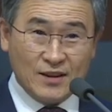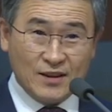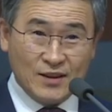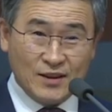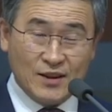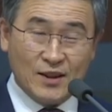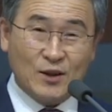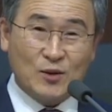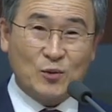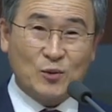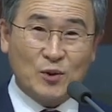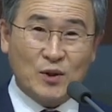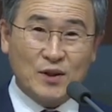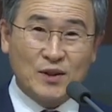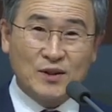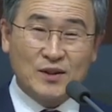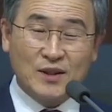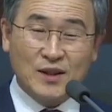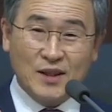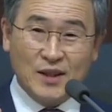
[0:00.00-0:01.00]
그래도
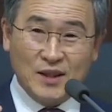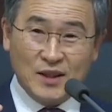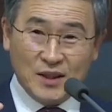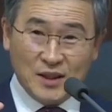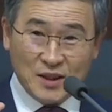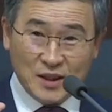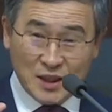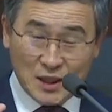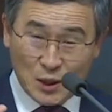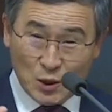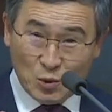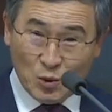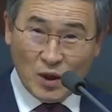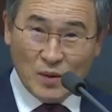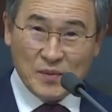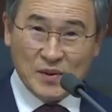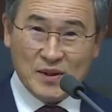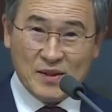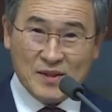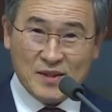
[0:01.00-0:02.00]
우리는
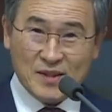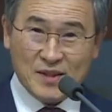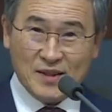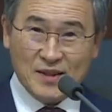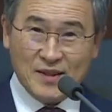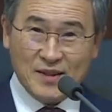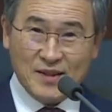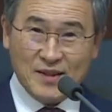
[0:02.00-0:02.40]
기도하면서